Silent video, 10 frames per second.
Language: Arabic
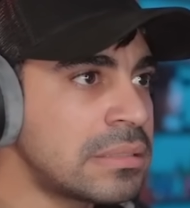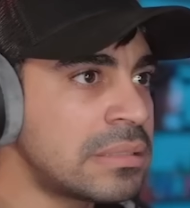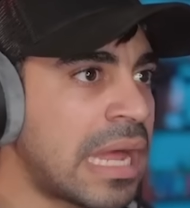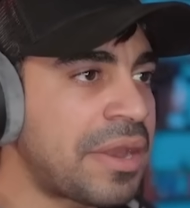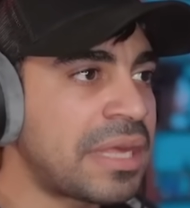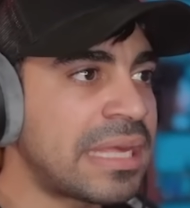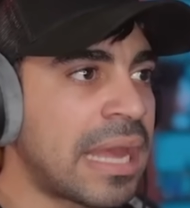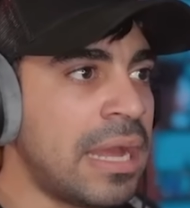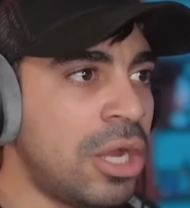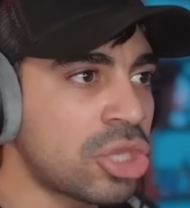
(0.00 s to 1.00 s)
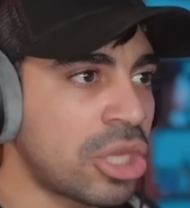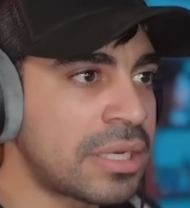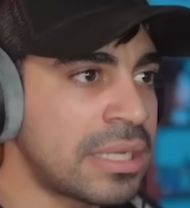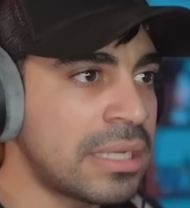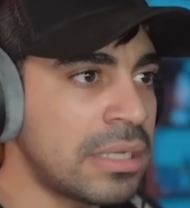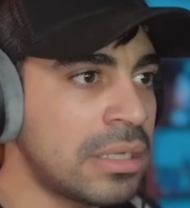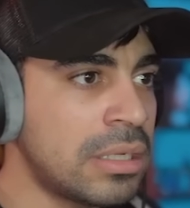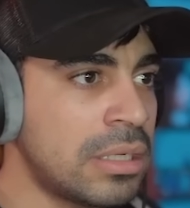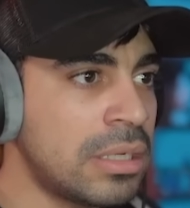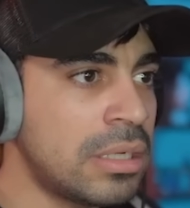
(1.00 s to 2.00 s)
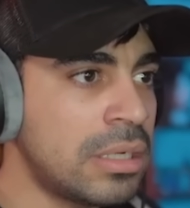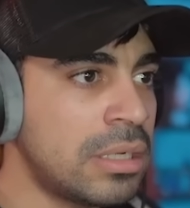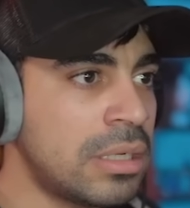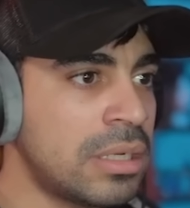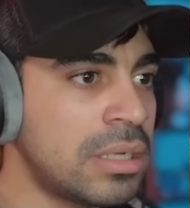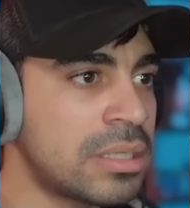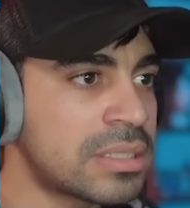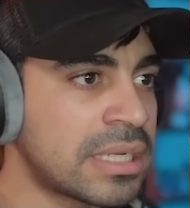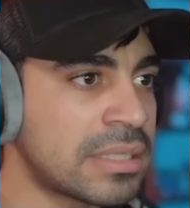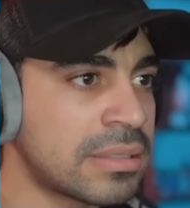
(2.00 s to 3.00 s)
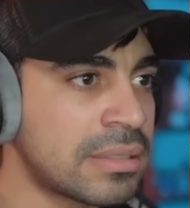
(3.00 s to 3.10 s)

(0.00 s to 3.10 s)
لا دقيقه حطه هني سيد